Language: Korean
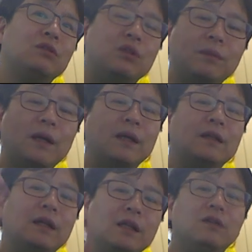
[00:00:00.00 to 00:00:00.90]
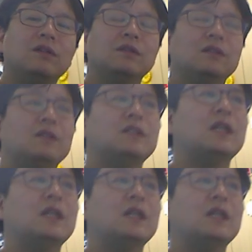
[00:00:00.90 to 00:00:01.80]
귀마개나 이런 것들을
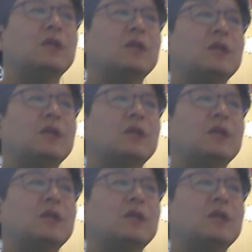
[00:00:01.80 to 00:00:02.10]
제공해 드립니다.